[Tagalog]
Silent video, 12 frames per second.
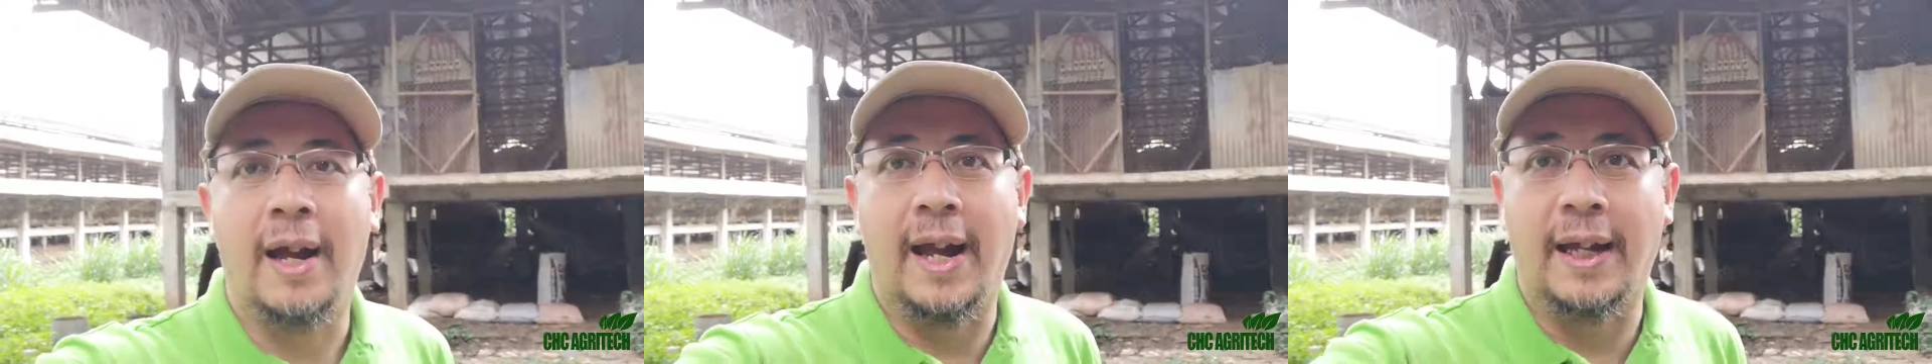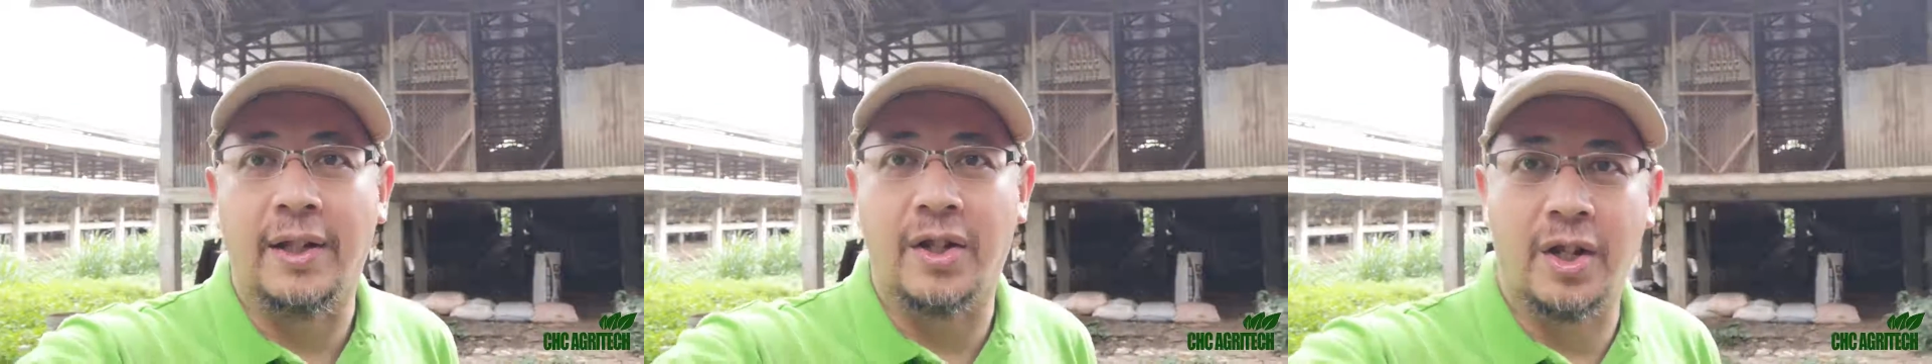
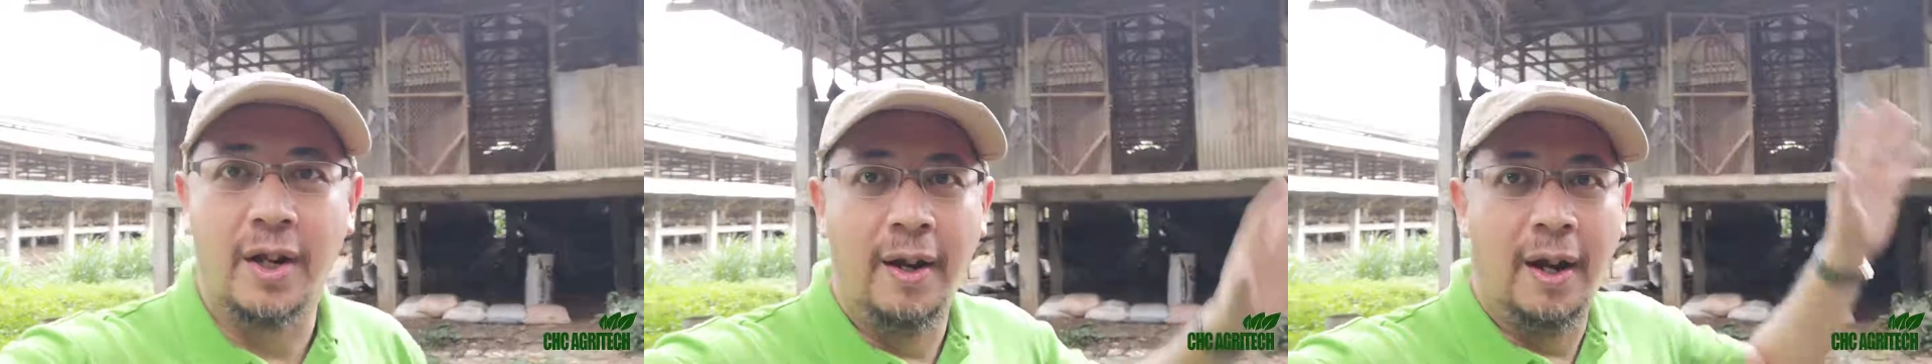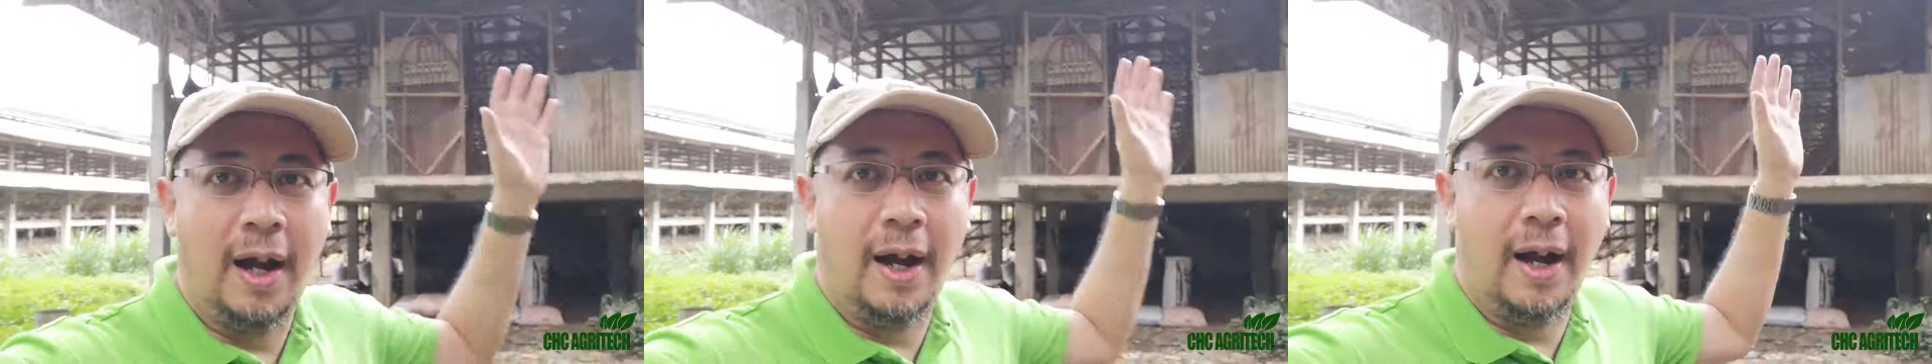heads
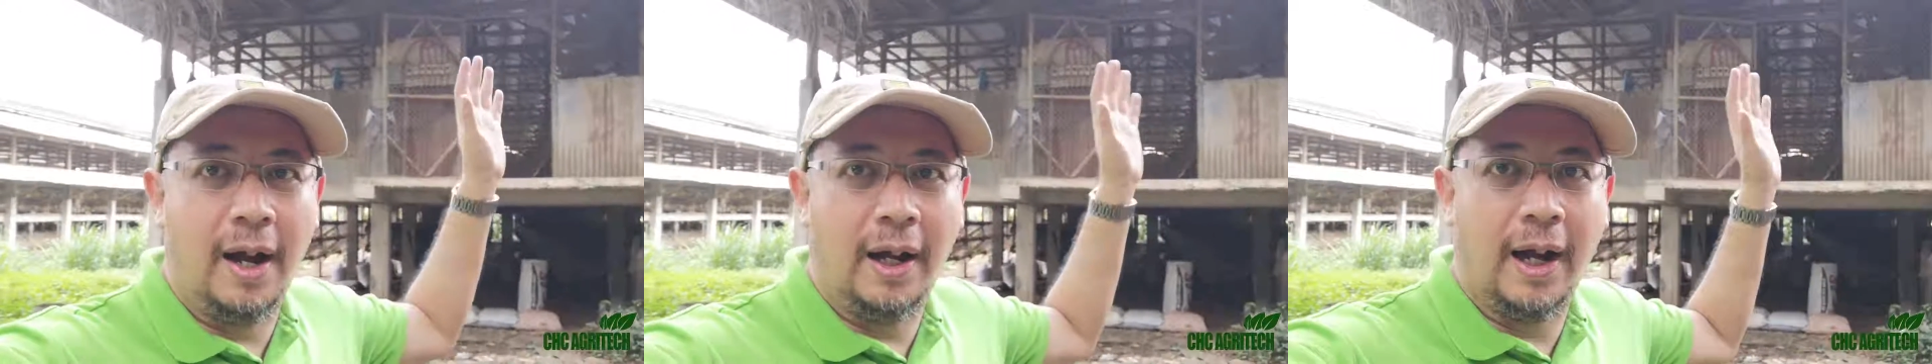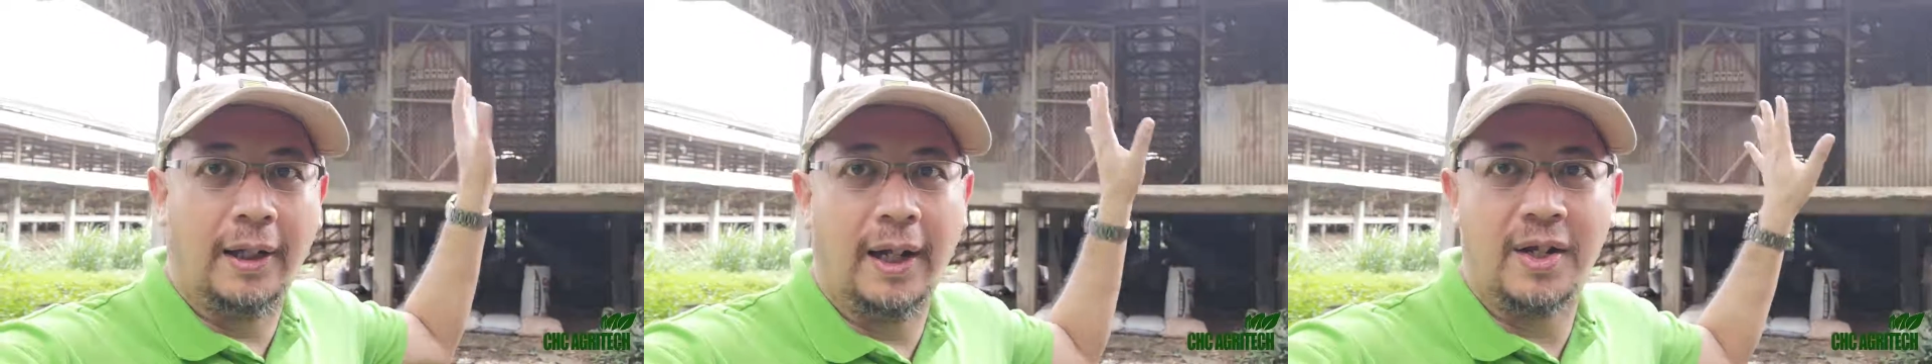uh,
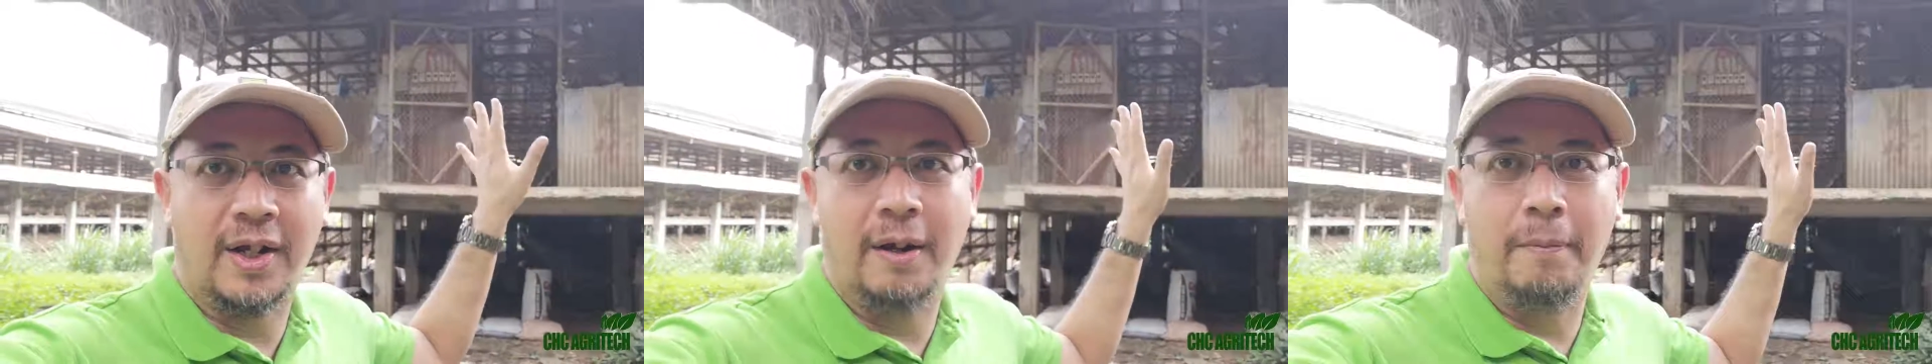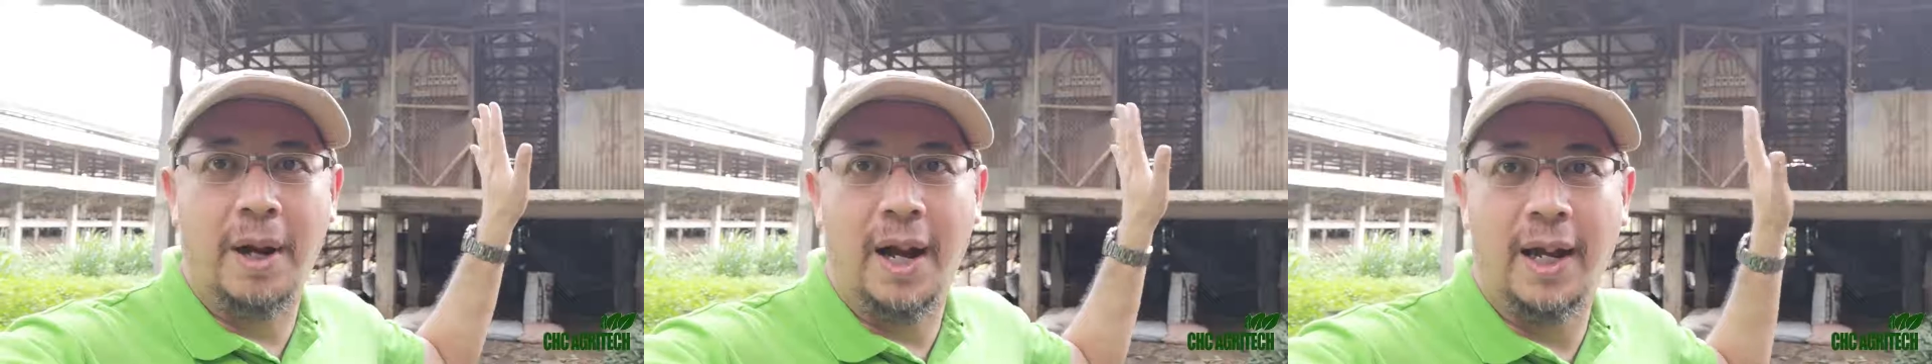kada
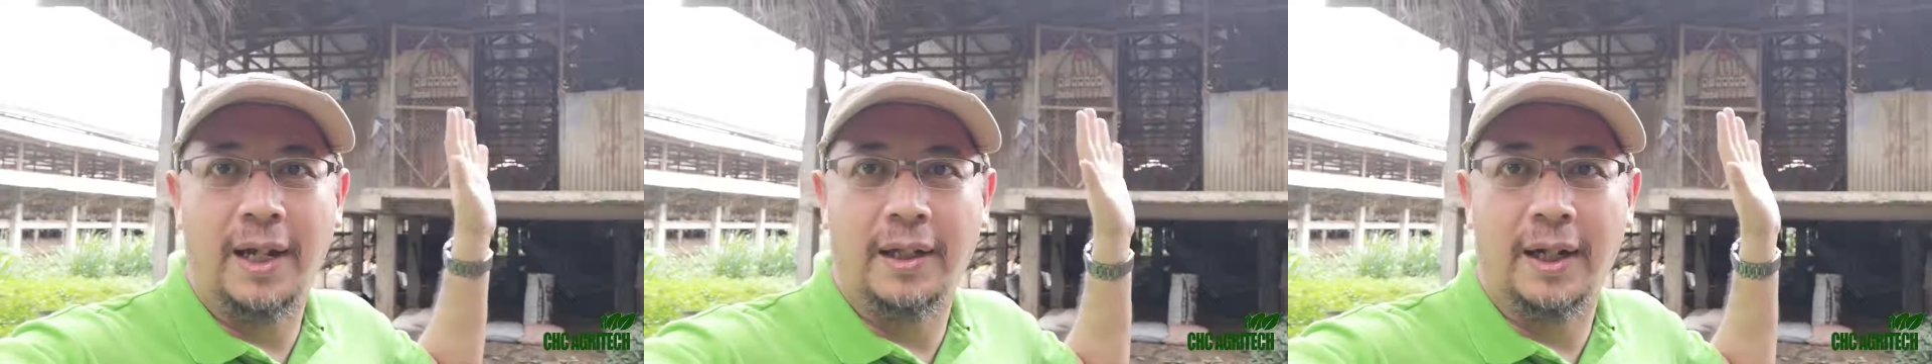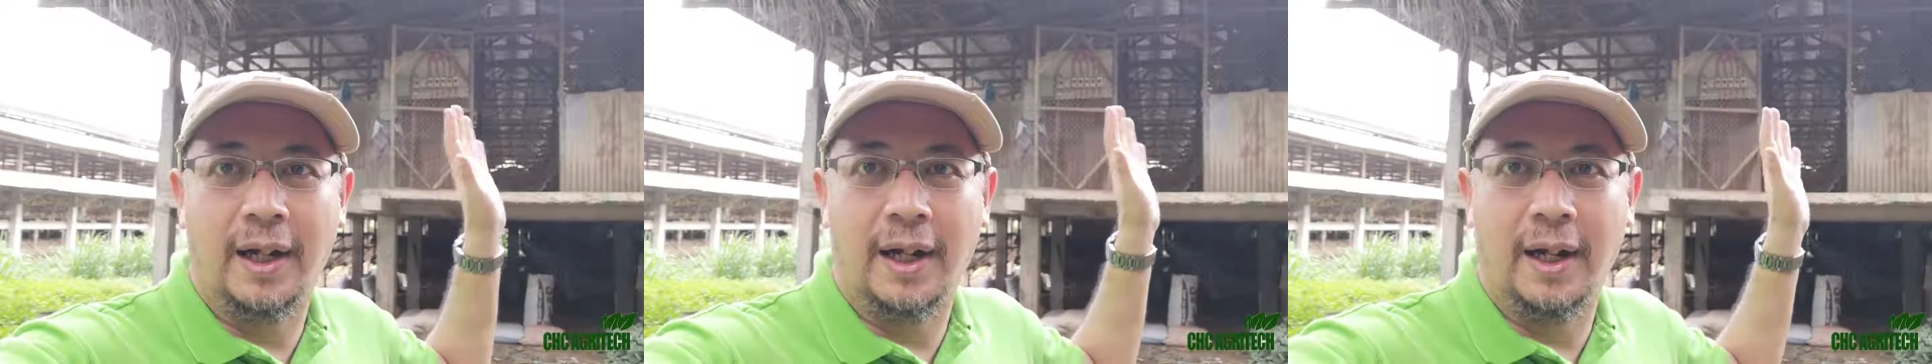isang bahay
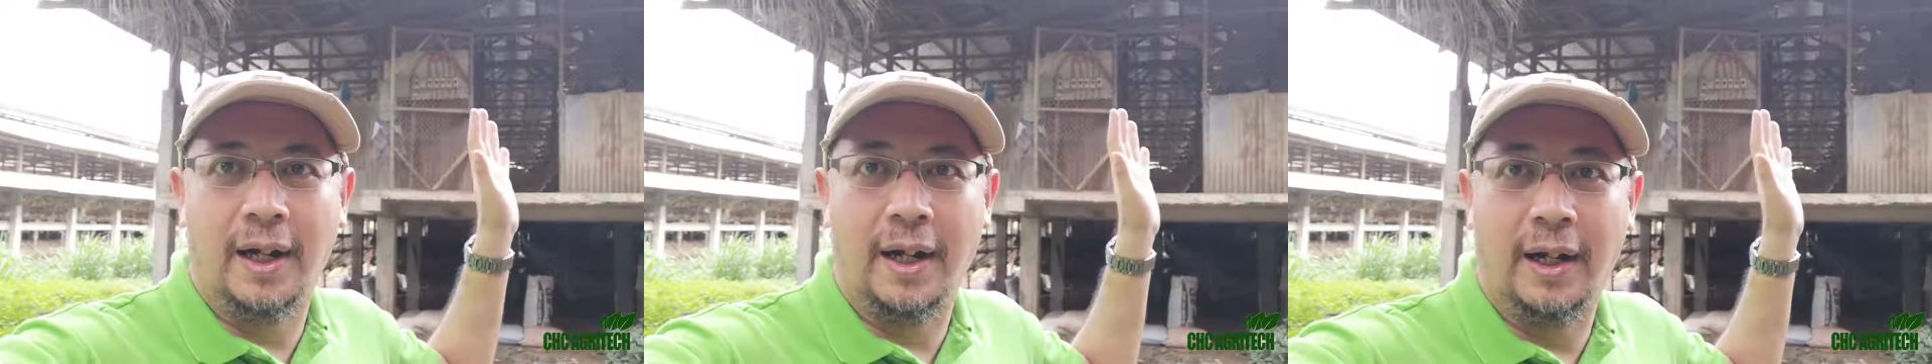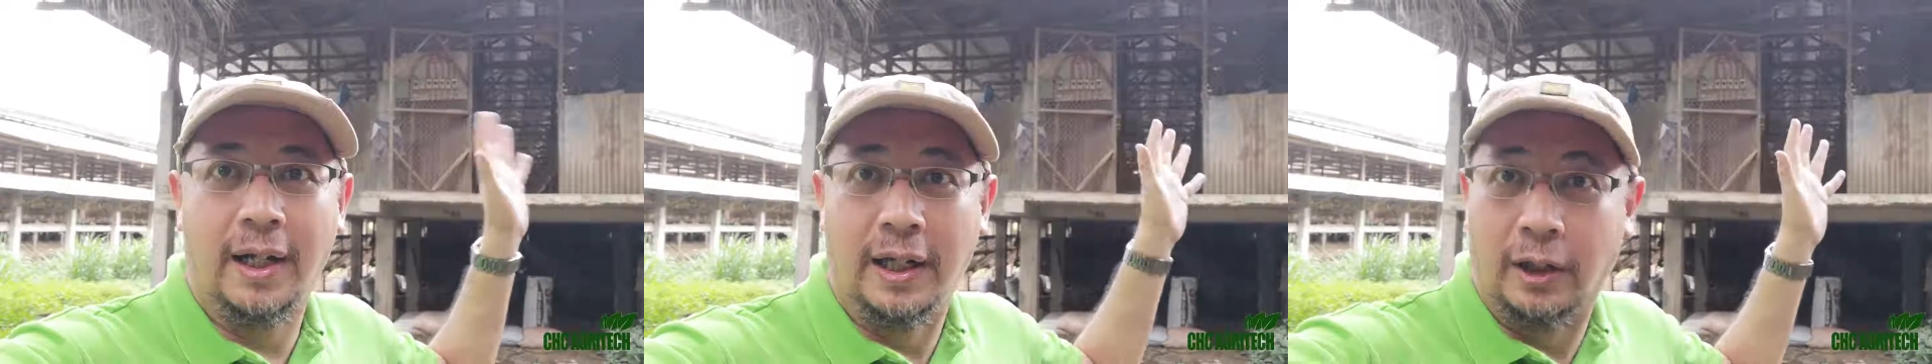
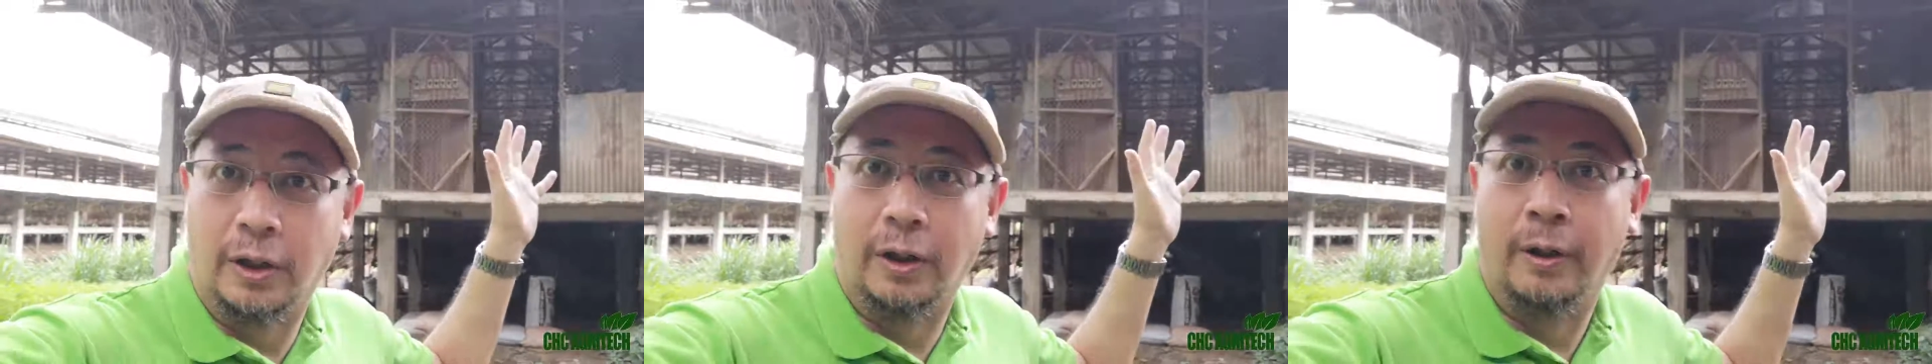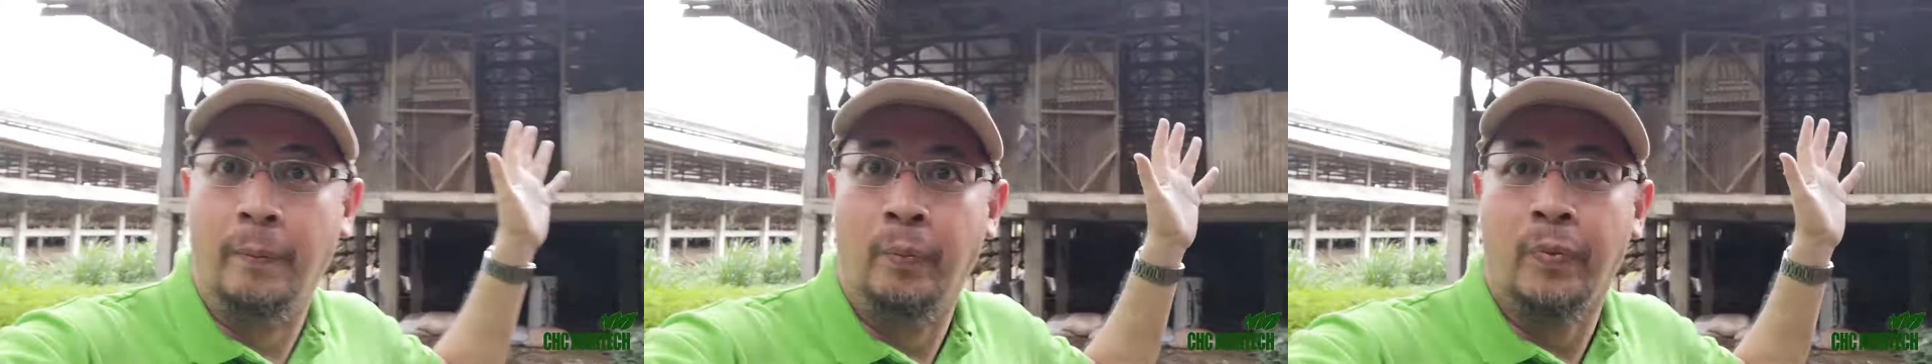na ganito.